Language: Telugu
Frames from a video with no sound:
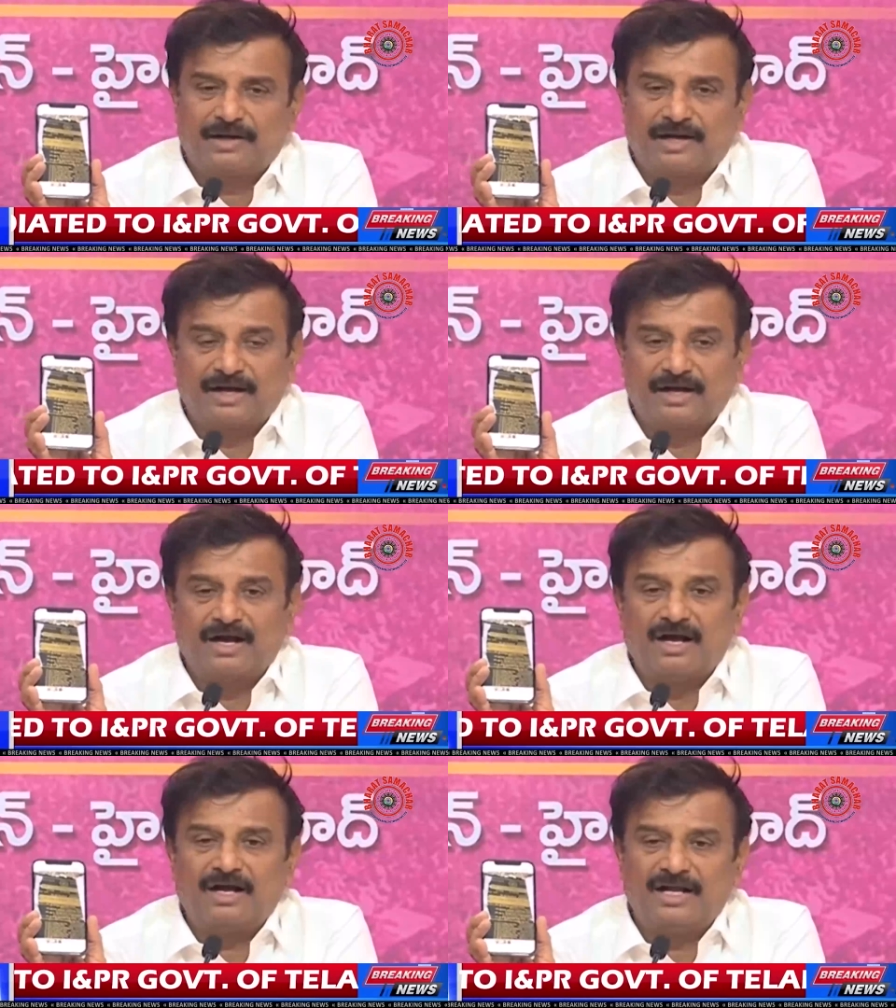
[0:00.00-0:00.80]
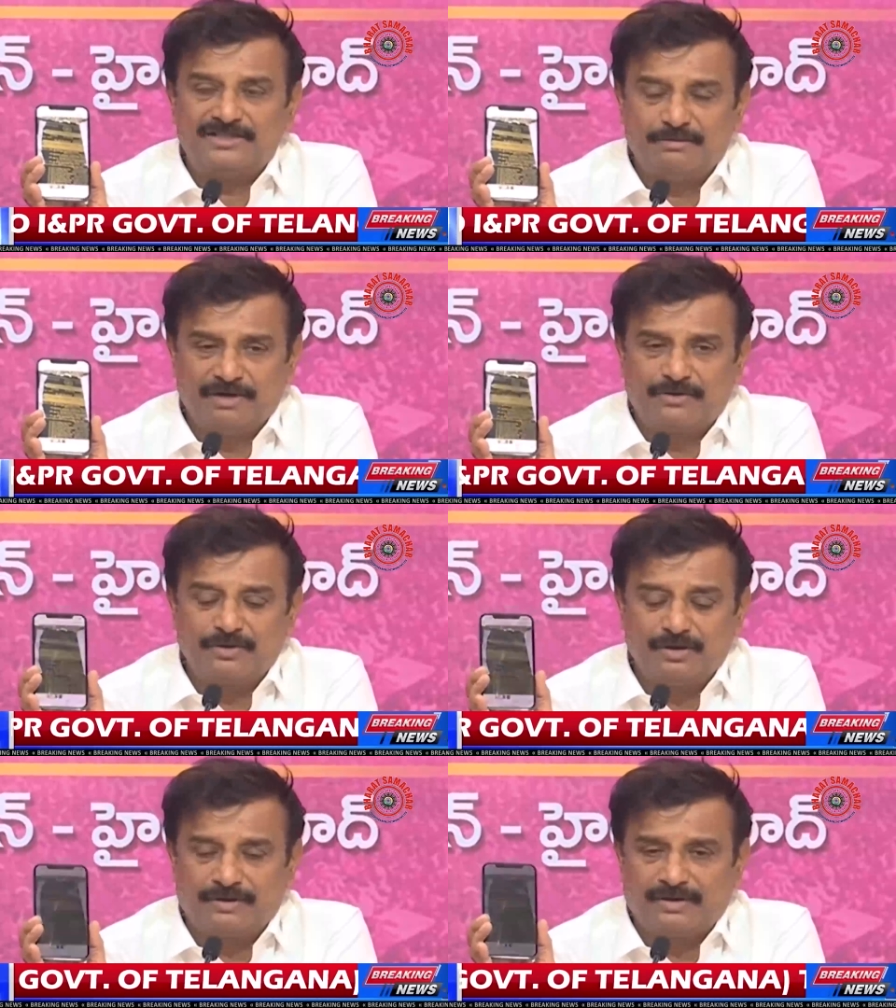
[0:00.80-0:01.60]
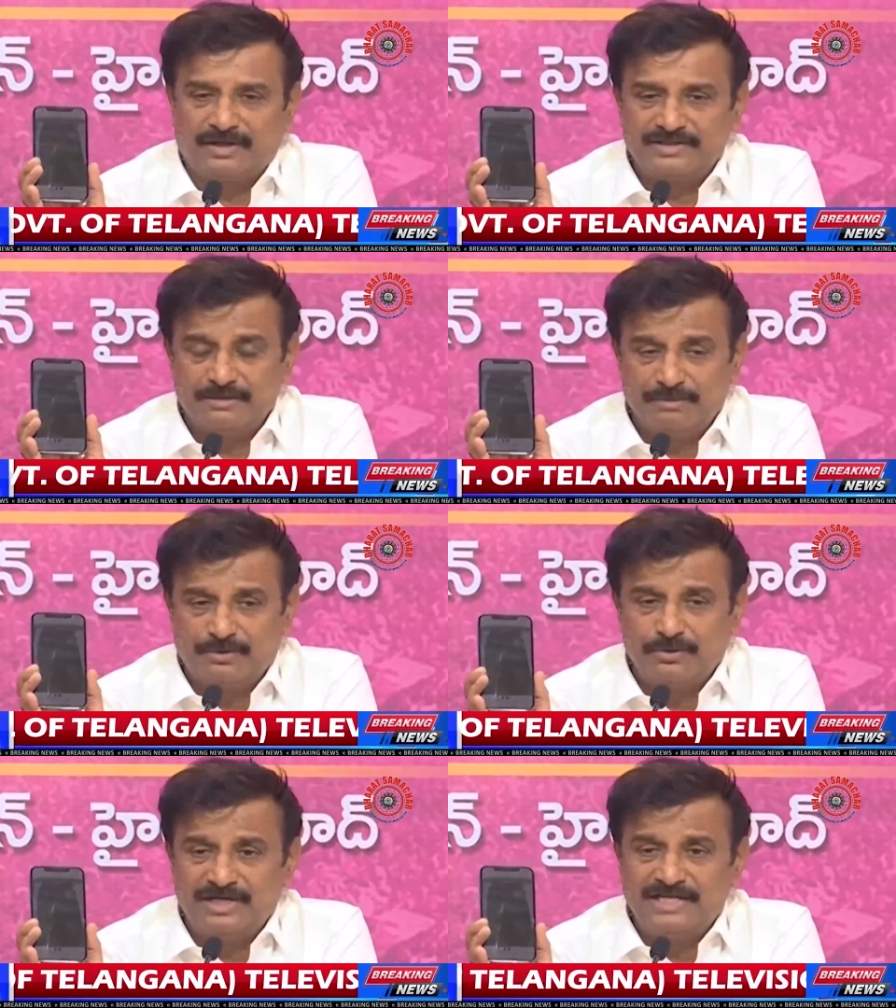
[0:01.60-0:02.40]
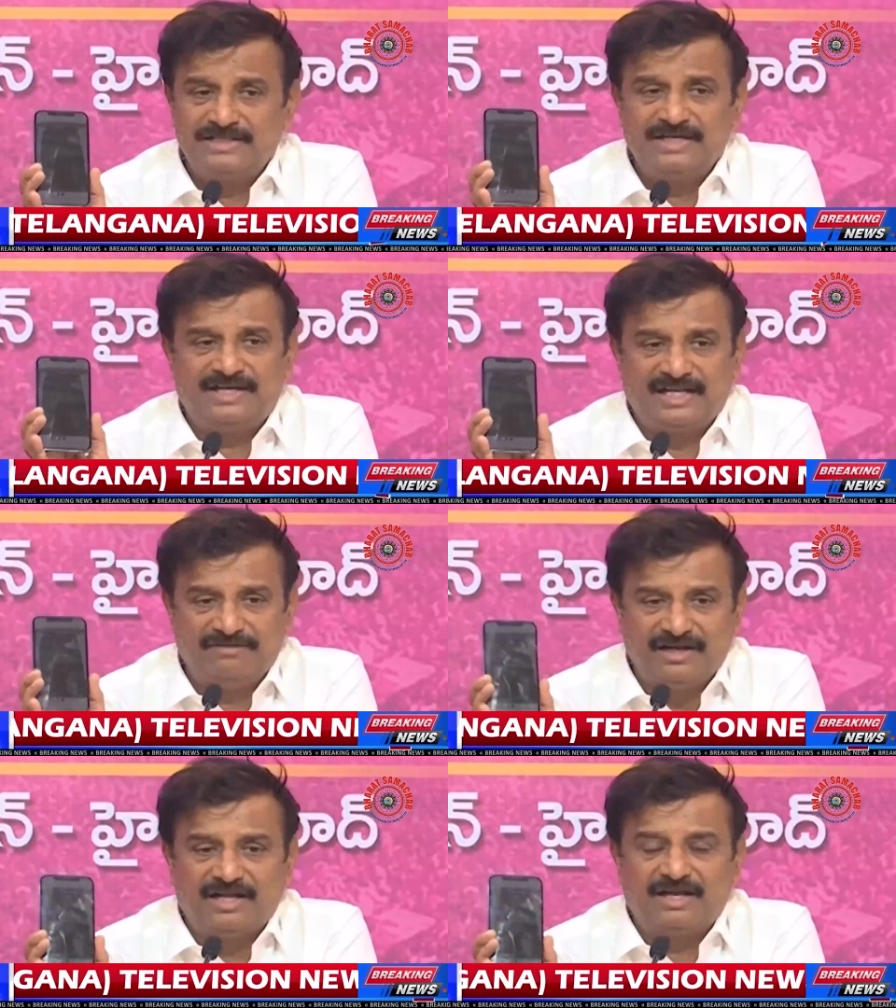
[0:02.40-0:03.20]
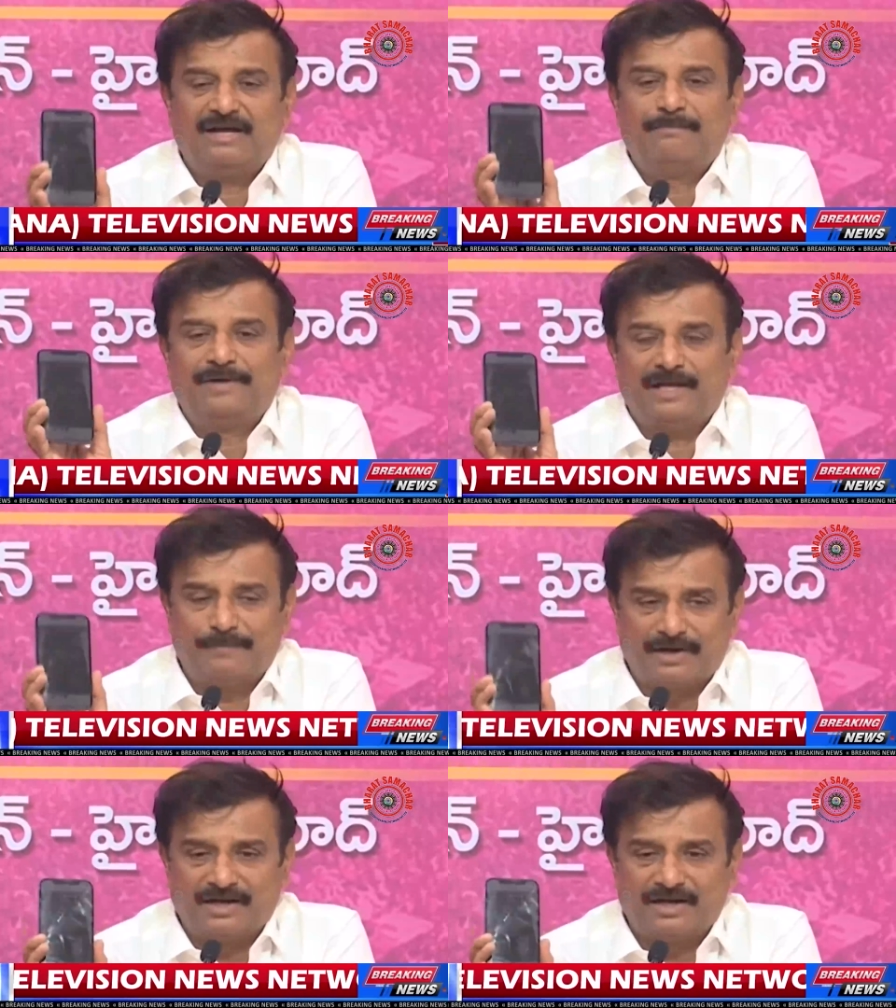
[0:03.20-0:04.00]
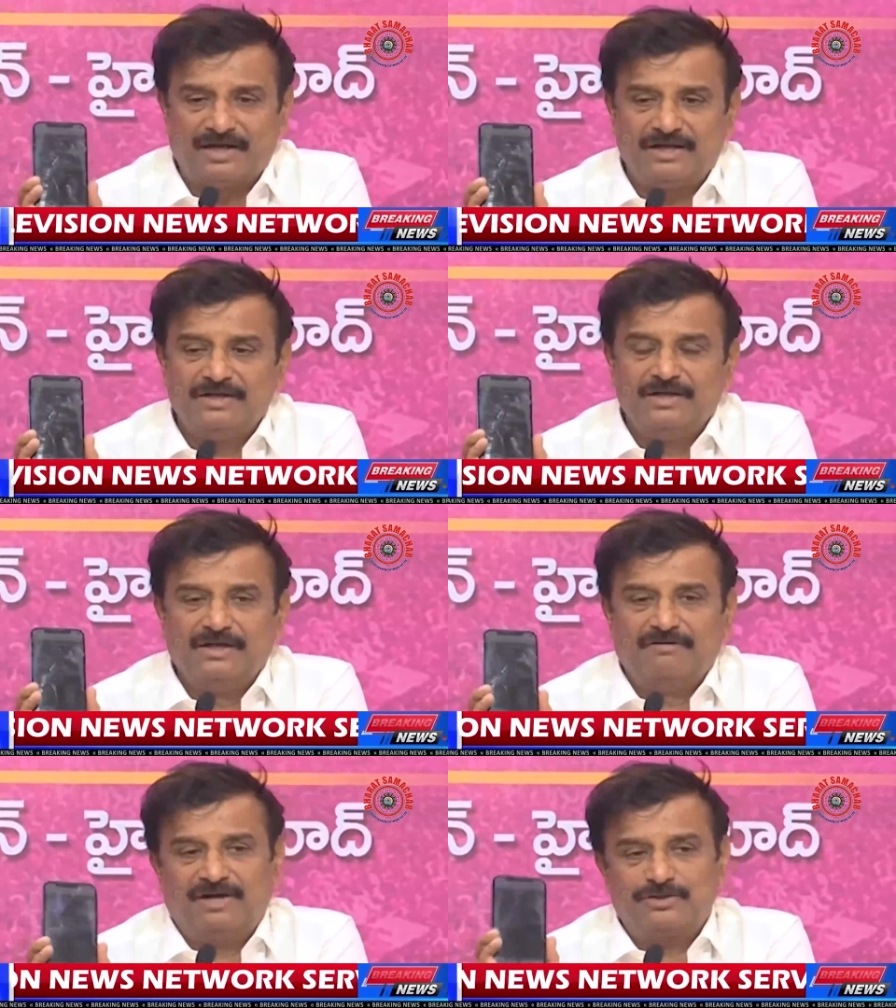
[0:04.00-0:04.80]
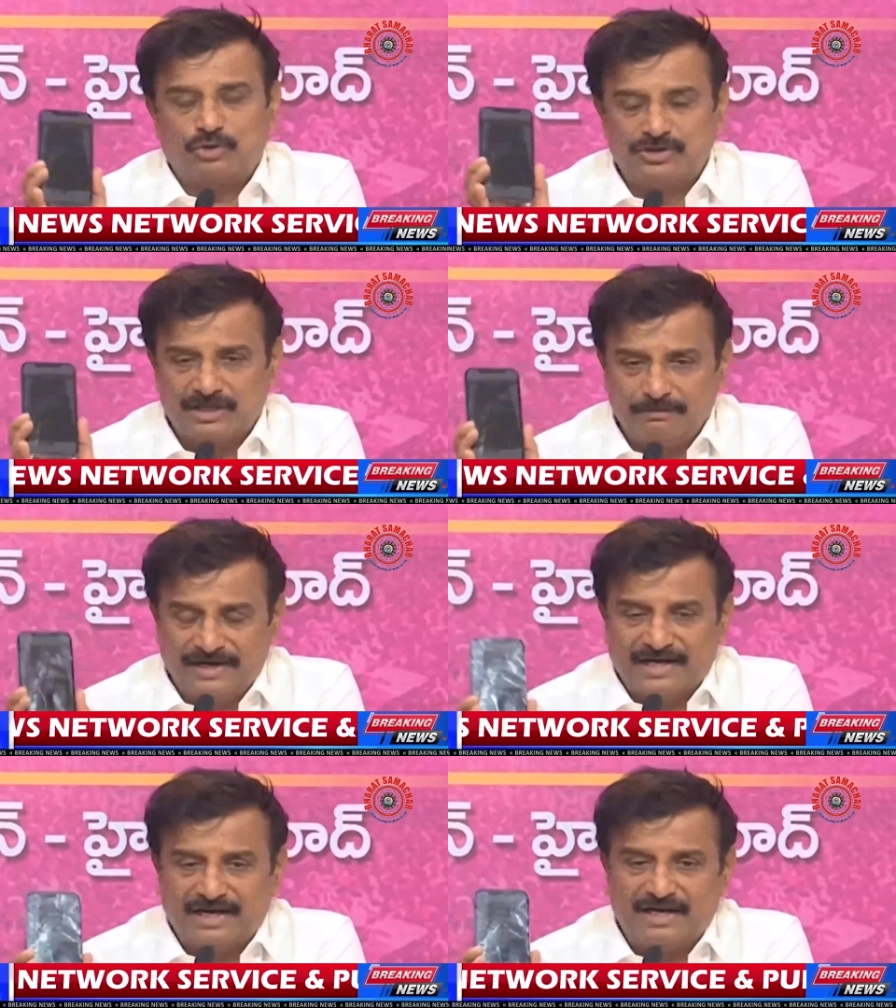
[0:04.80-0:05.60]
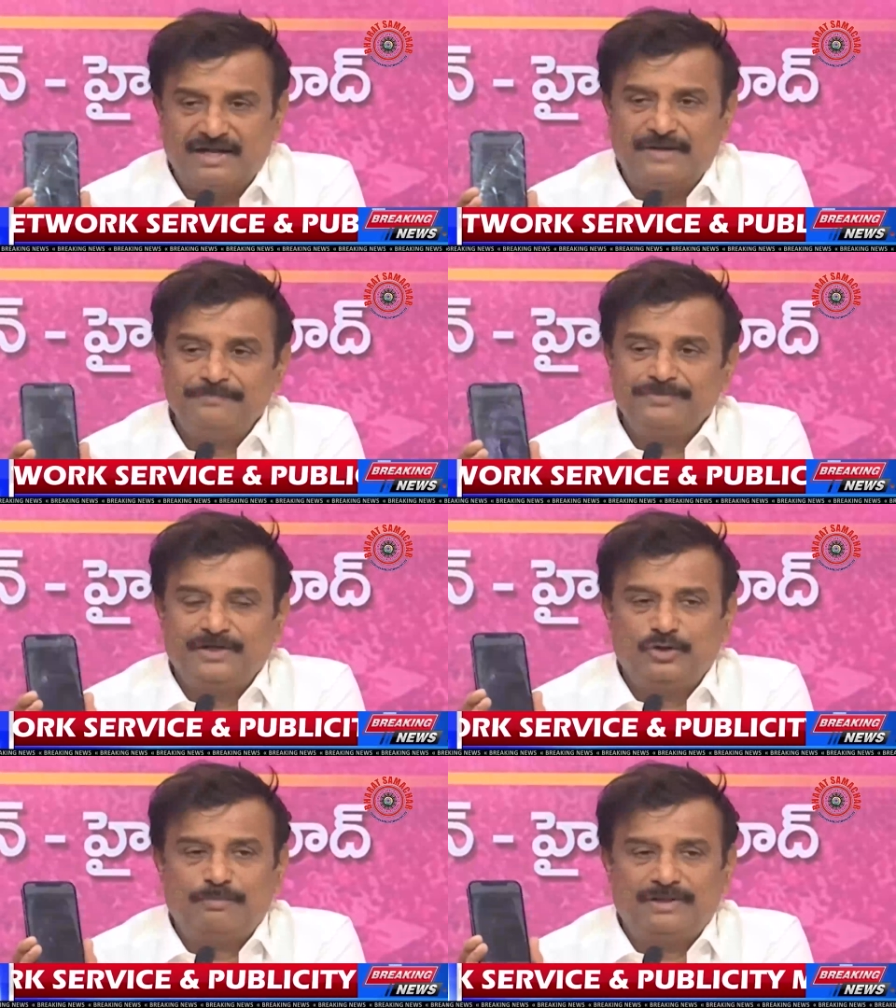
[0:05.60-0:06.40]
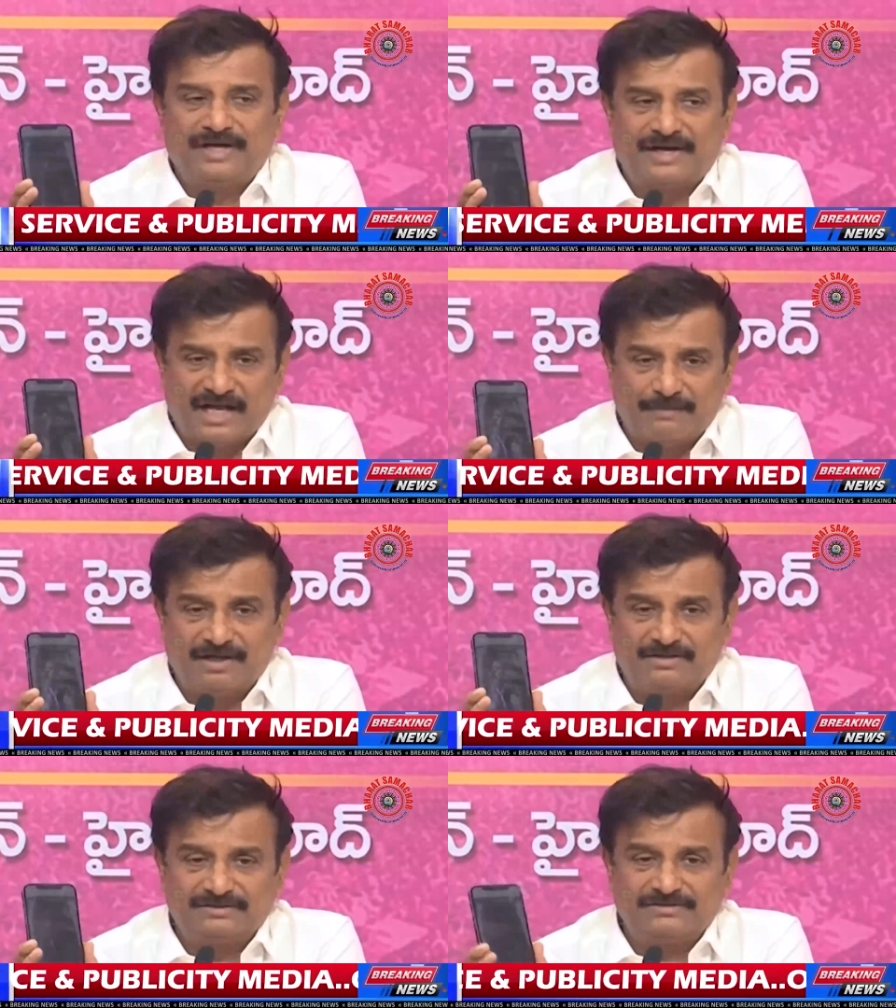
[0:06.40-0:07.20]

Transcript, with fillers: రకరకాల జిమ్మిక్కులు జిమ్మిక్కులు చేసి టీవీలల్లా పేపర్లల్లా సోషల్ మీడియాలల్లా ఇదో పెద్ద డ్రామా